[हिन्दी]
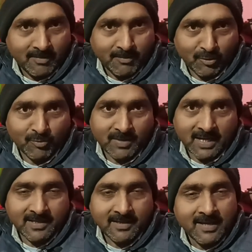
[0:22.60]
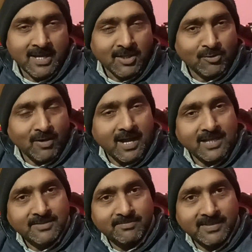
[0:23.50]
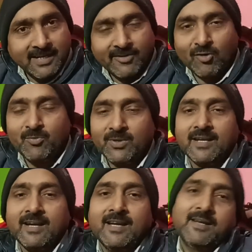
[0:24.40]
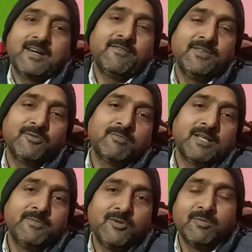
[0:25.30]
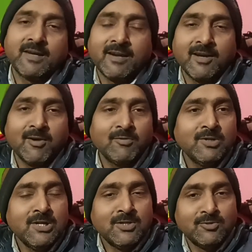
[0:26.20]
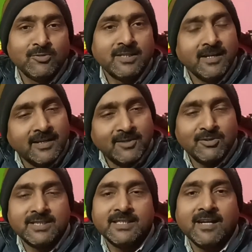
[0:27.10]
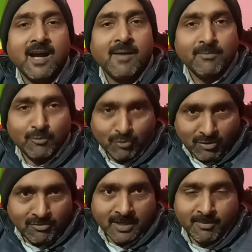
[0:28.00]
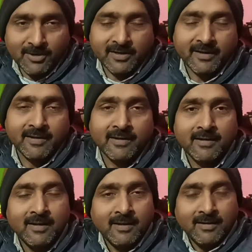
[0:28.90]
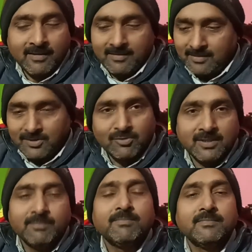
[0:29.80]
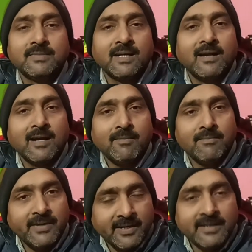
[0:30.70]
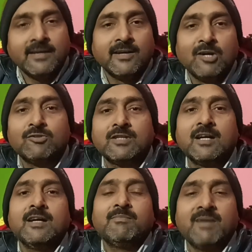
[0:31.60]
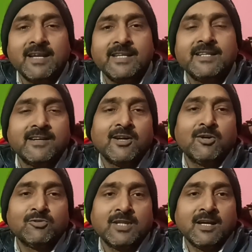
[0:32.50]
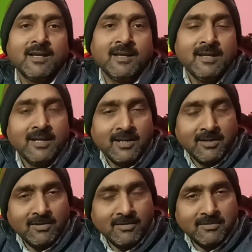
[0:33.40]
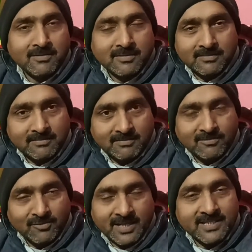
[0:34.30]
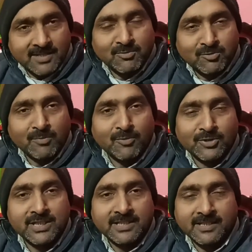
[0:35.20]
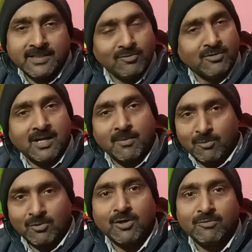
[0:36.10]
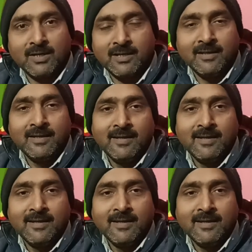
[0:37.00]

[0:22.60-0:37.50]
प्रयोग में लाइए तो आज मेरा टॉपिक रहा है काफ़ी दिनों बाद वीडियो बना रहा हूँ चूँकि ठंड की वजह से काम रुका हुआ है पॉटरी का चूँकि ठंडा मिट्टी ठंडा होता है पानी ठंडा होता है और तो कैसे हम उसको प्रोसेस करें तो काम रुका हुआ है